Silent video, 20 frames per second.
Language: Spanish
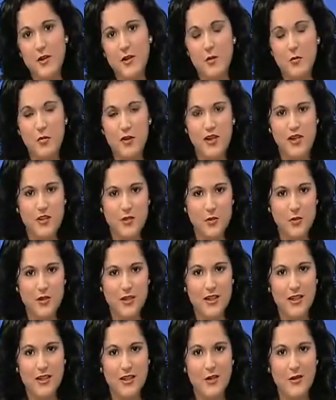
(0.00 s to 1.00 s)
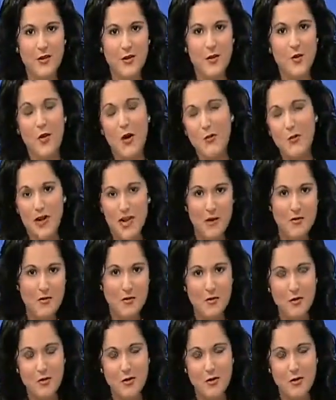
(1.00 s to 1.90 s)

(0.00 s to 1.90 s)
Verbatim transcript: de Copelia nunca lo hablamos,